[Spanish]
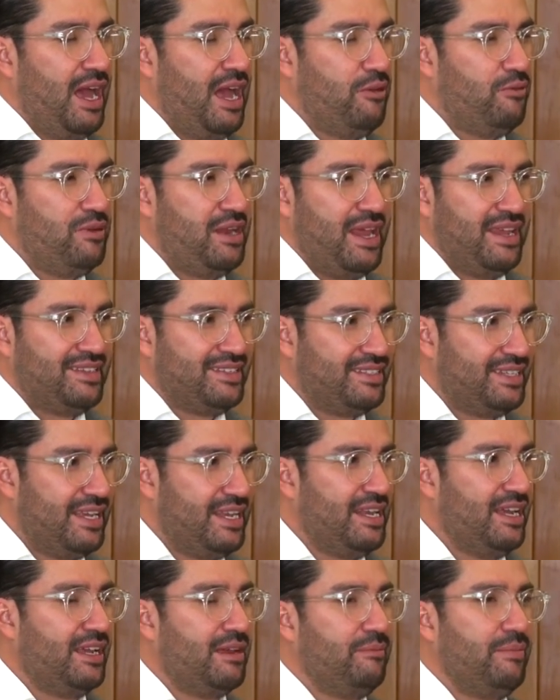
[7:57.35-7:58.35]
hay una
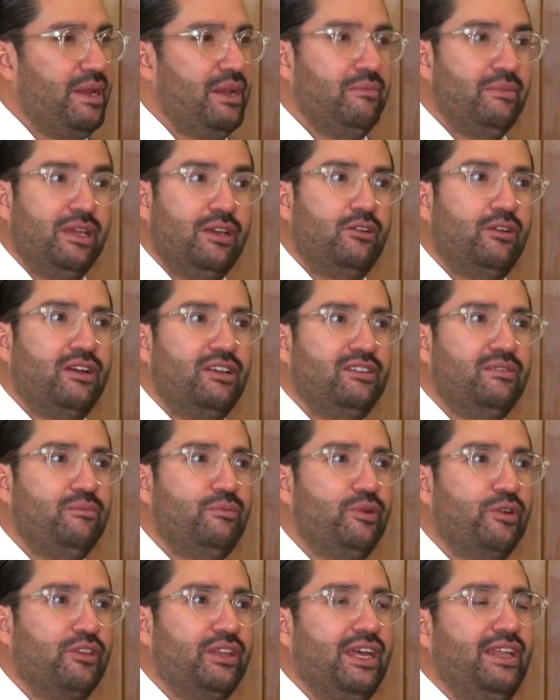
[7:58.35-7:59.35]
escena que para mí creo que es
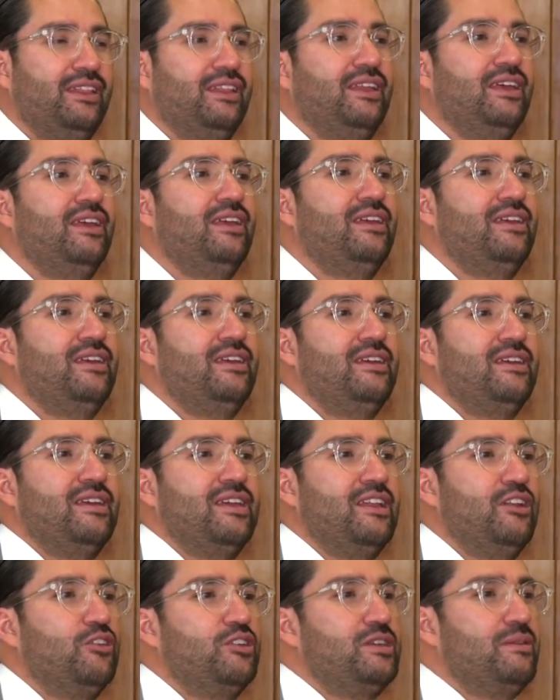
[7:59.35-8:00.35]
importante
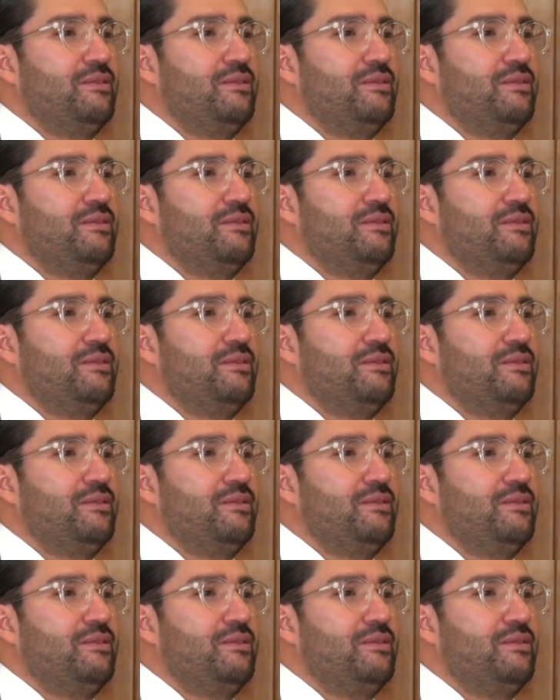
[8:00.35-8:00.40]
y nos